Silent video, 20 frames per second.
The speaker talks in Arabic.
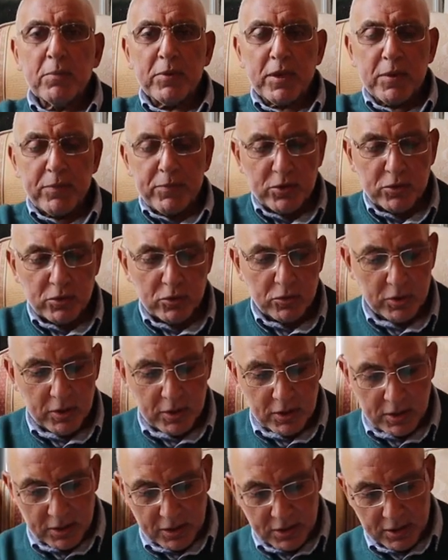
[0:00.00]
بيبيعه
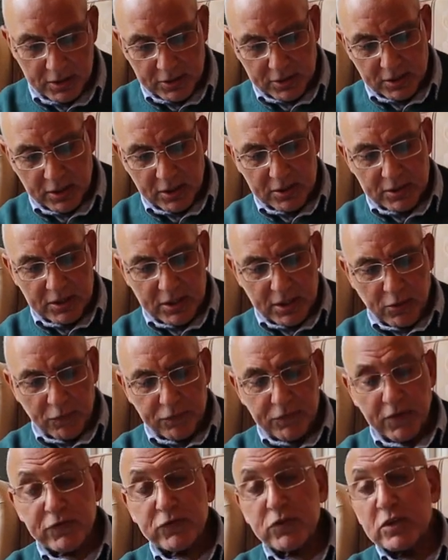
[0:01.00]
للراجل ده
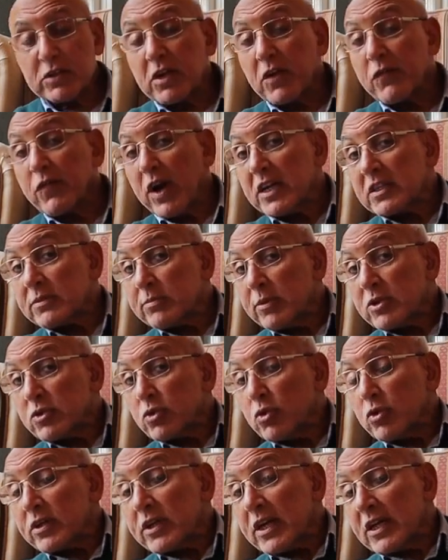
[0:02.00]
وفي نفس الوقت كان في حاجه اسمها
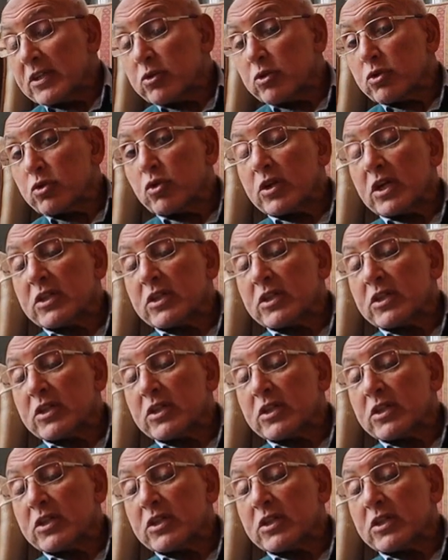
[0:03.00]
سوق الكانتو سوق